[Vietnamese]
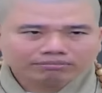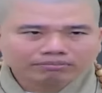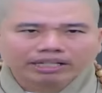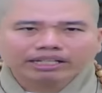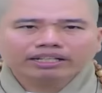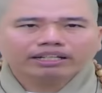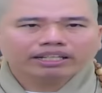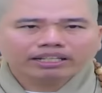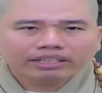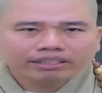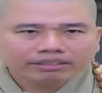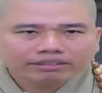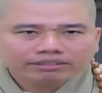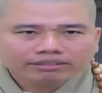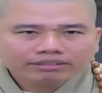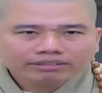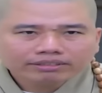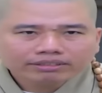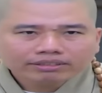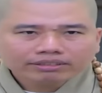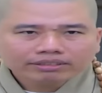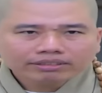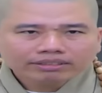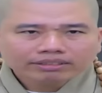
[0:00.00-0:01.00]
mình đi
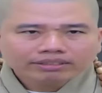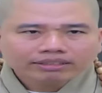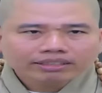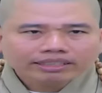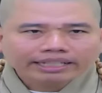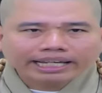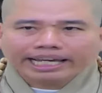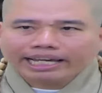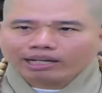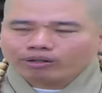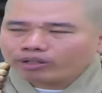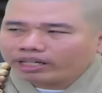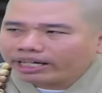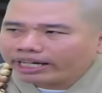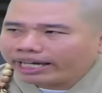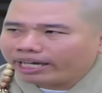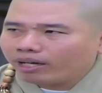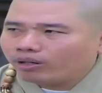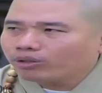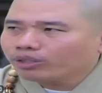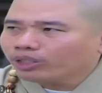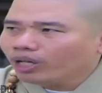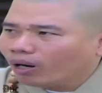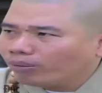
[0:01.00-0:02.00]
nghèo là
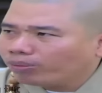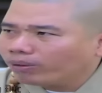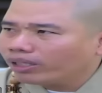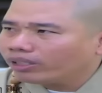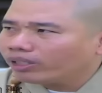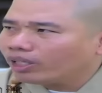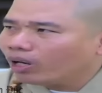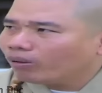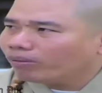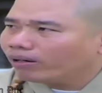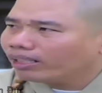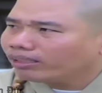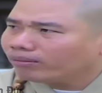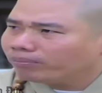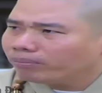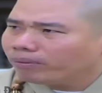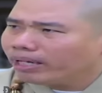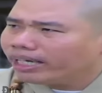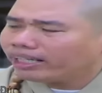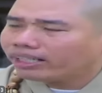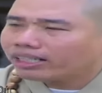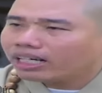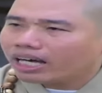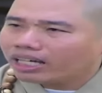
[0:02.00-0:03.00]
nghèo dốt là dốt ít
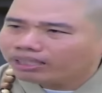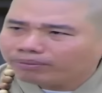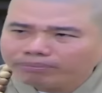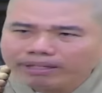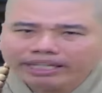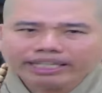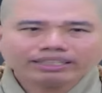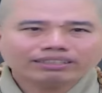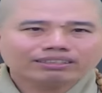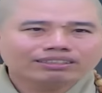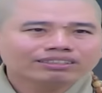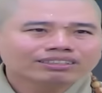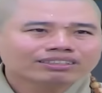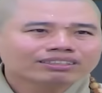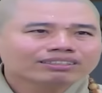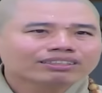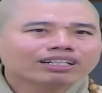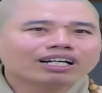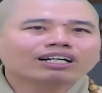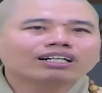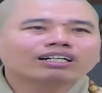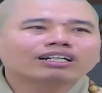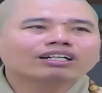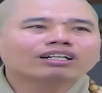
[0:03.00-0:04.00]
biết là ít biết
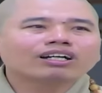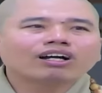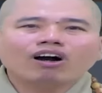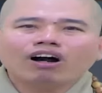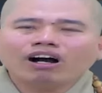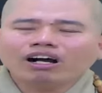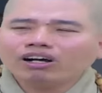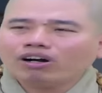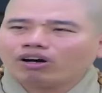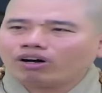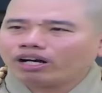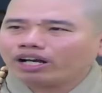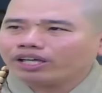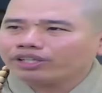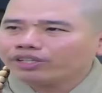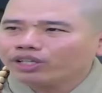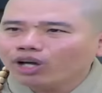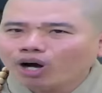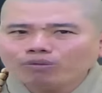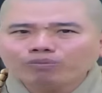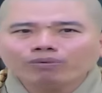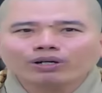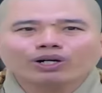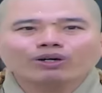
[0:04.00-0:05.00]
đừng có gọi là
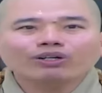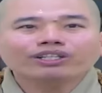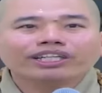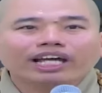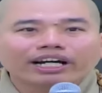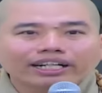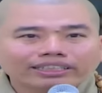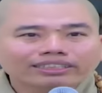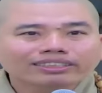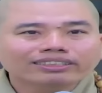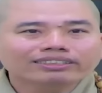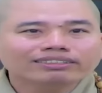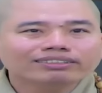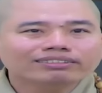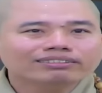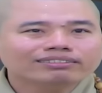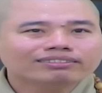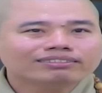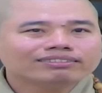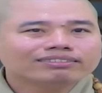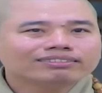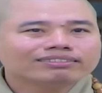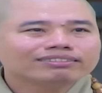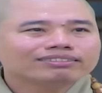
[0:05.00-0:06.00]
dốt mà nói chữ
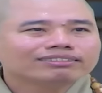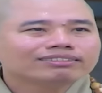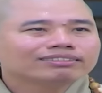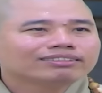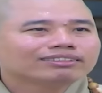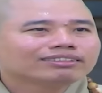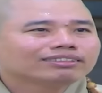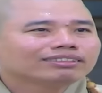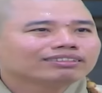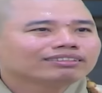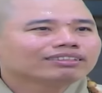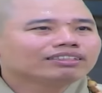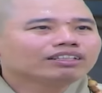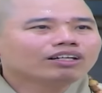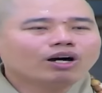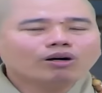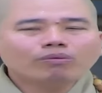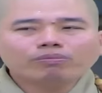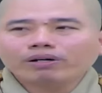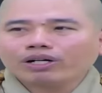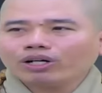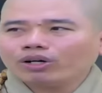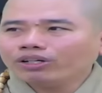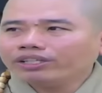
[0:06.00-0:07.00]

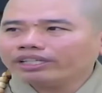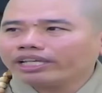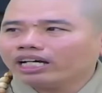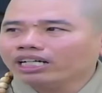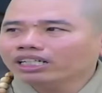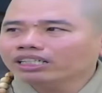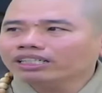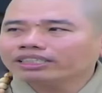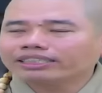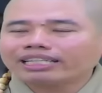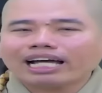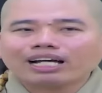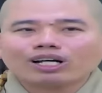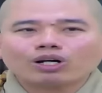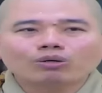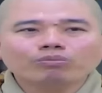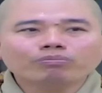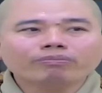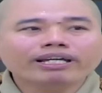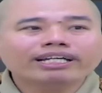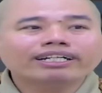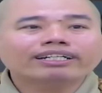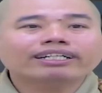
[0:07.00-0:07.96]
dốt mà nói chữ người ta cũng